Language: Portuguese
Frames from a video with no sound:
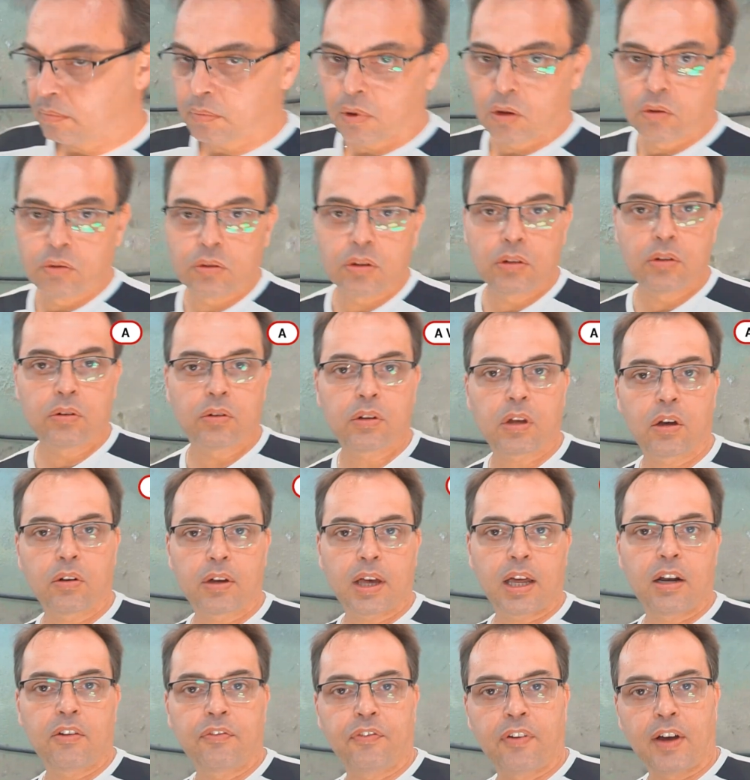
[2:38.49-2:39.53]
Bom, e o que eu
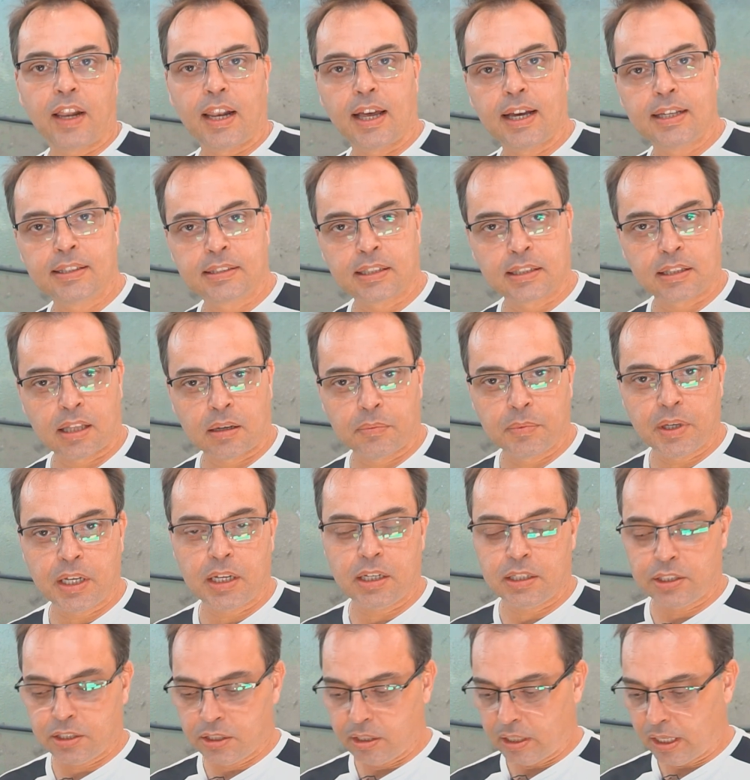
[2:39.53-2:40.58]
quero falar
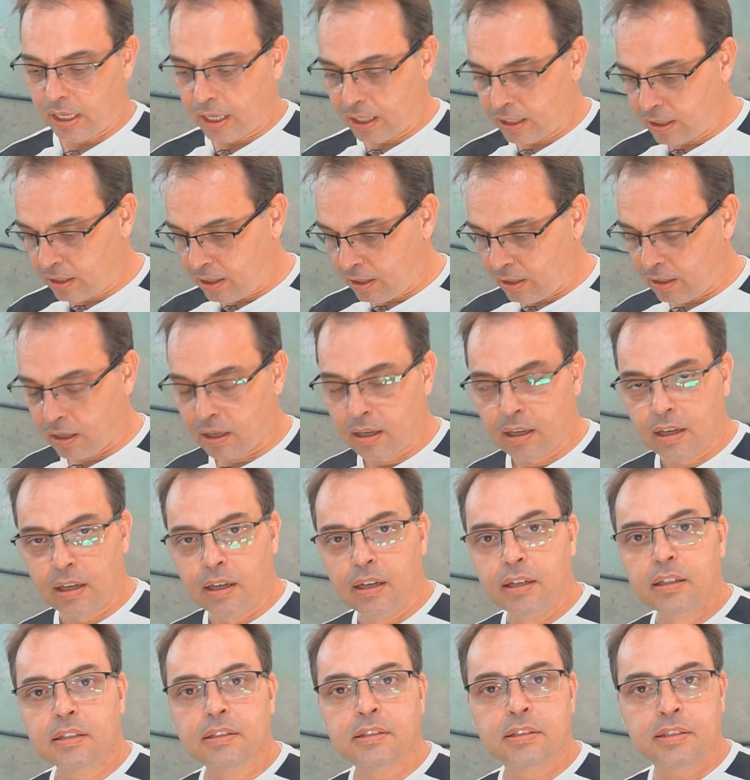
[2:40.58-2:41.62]
exatamente é que,
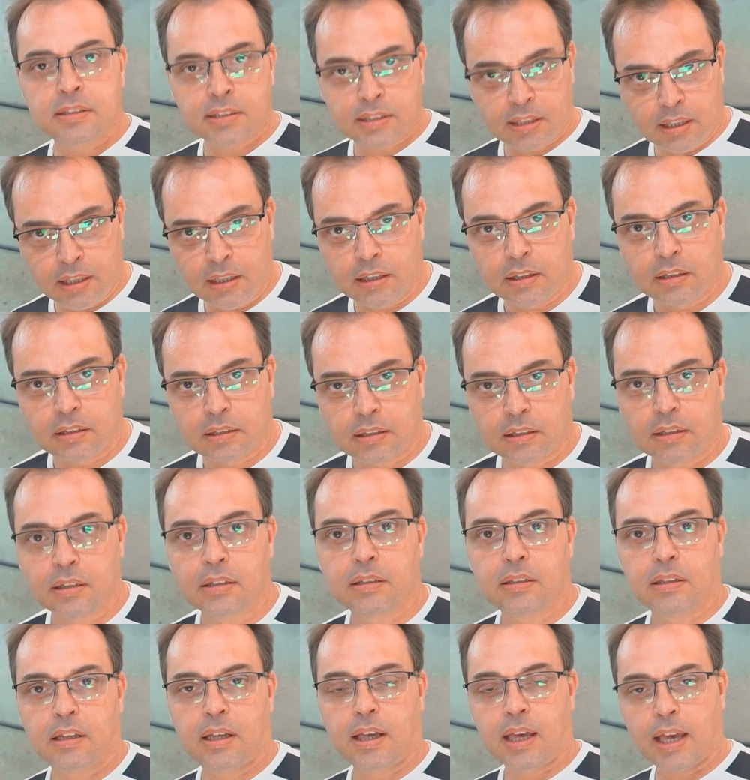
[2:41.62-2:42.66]
sim,
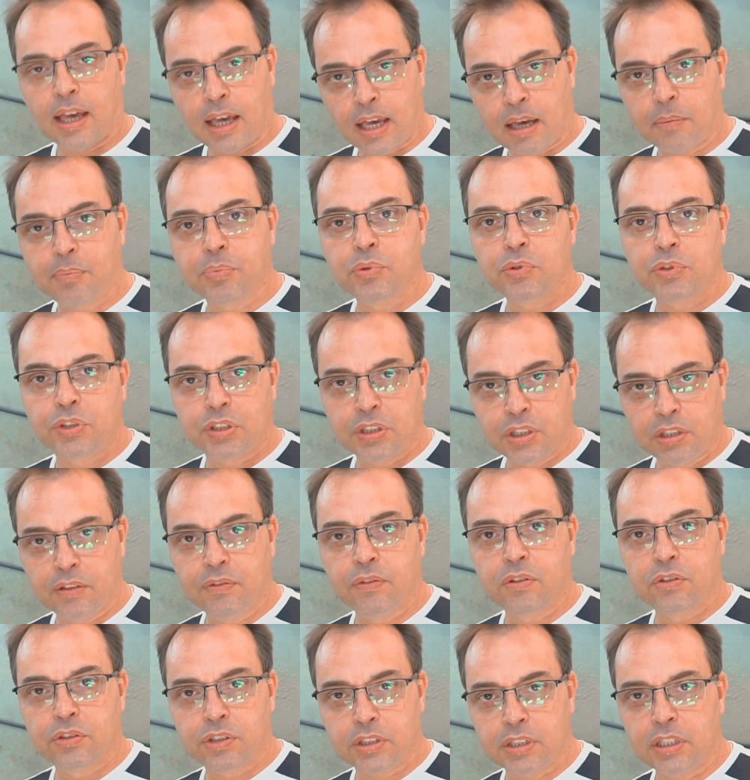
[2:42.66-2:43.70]
é
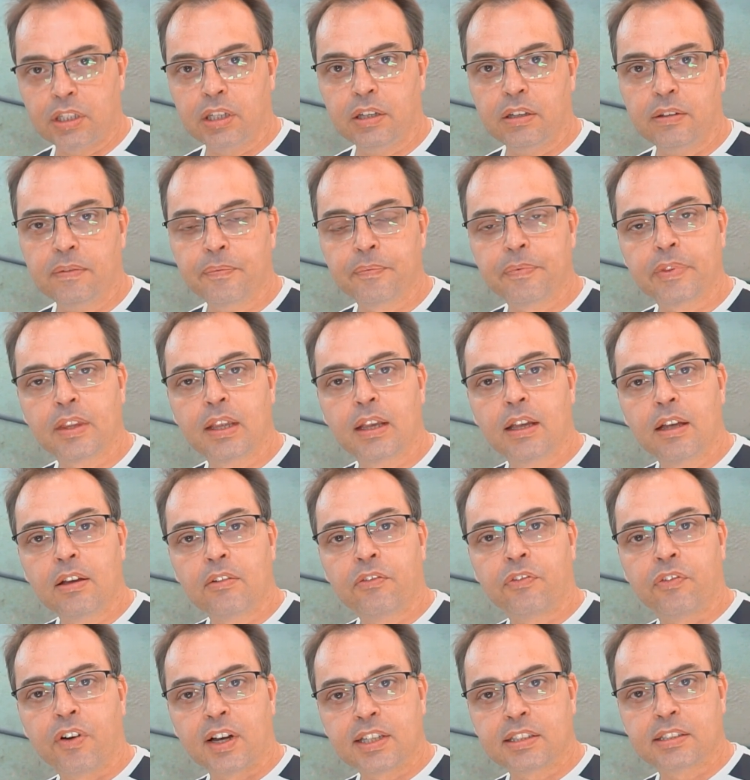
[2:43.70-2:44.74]
possível sim
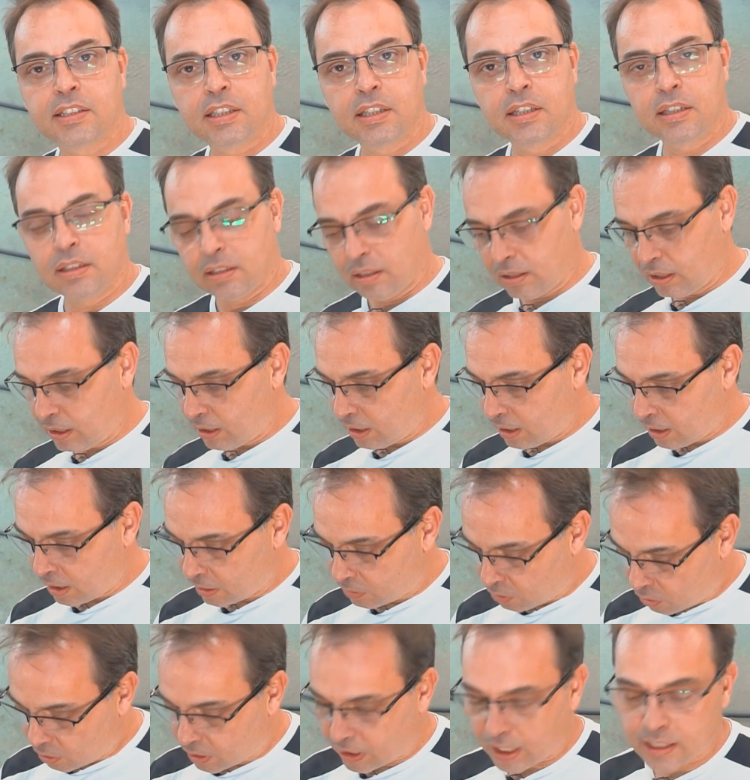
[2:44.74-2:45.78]
fazer, uh,
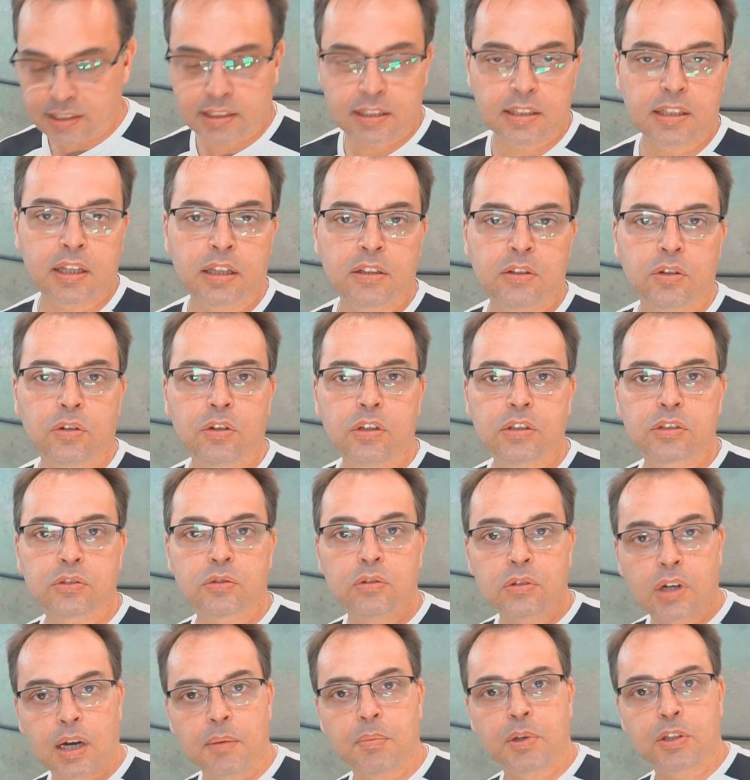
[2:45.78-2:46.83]
trocar esses entores
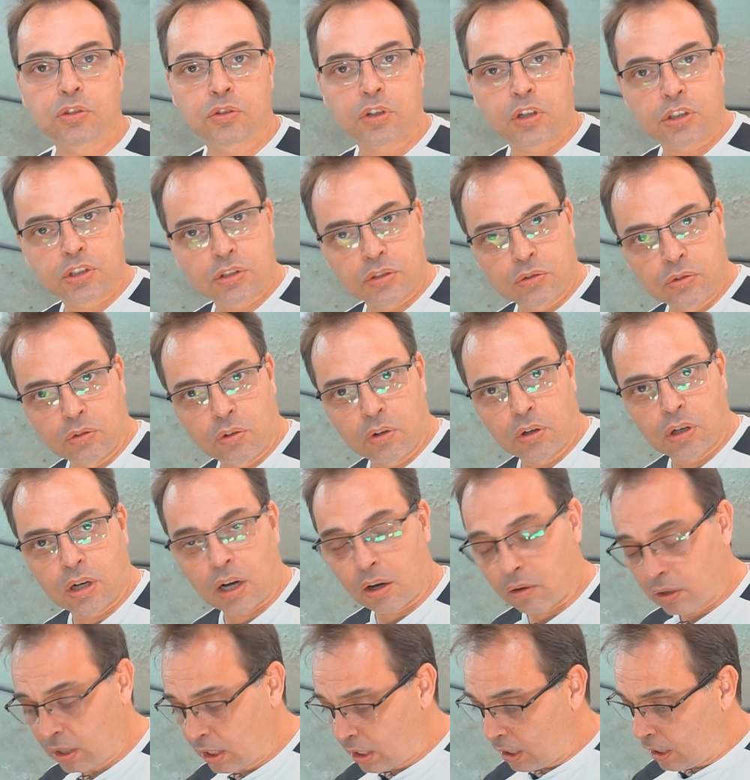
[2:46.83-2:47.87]
com cabeçote no
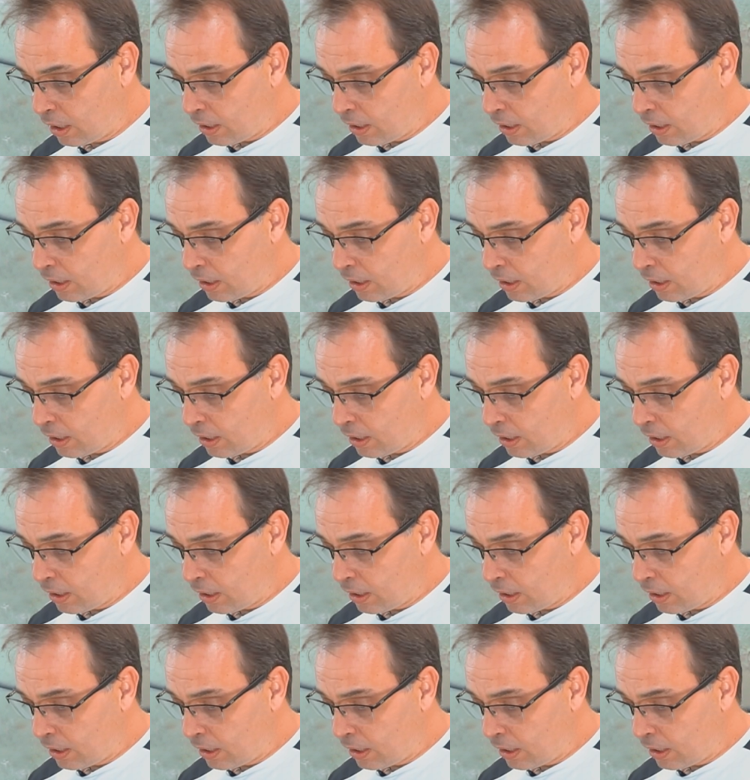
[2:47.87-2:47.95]
local.